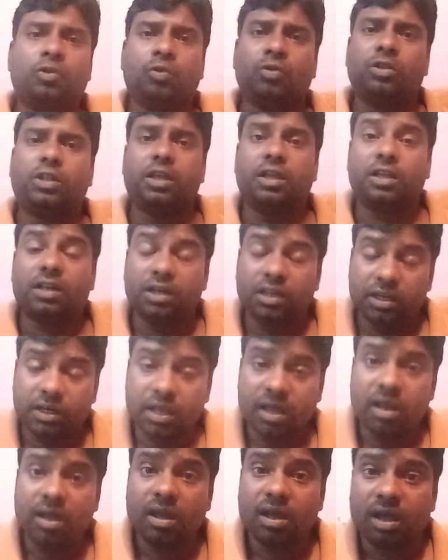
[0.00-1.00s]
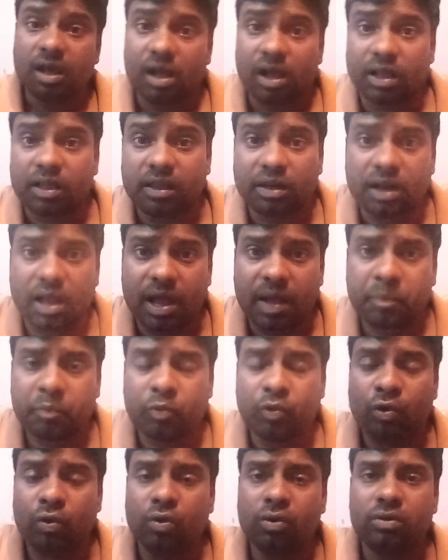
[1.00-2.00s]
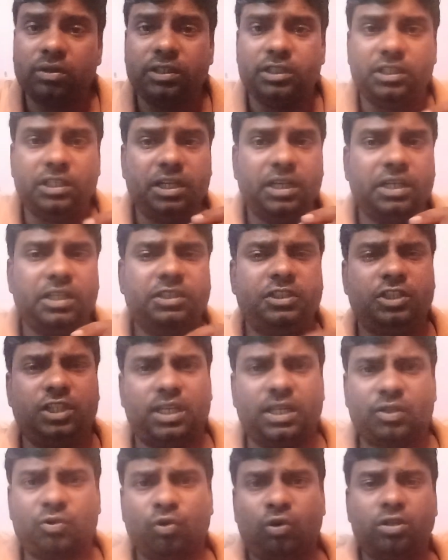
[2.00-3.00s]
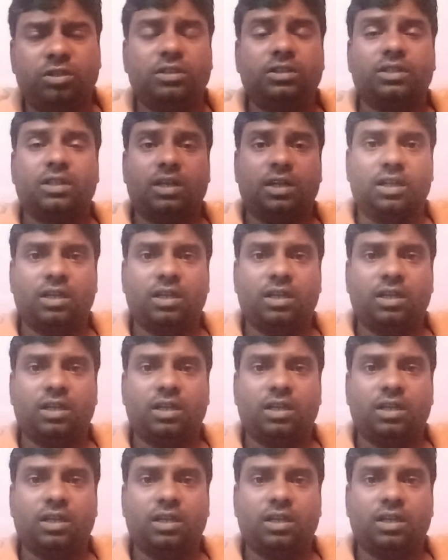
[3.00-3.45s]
तो देख लेना अगर आपको ये जेल कोइन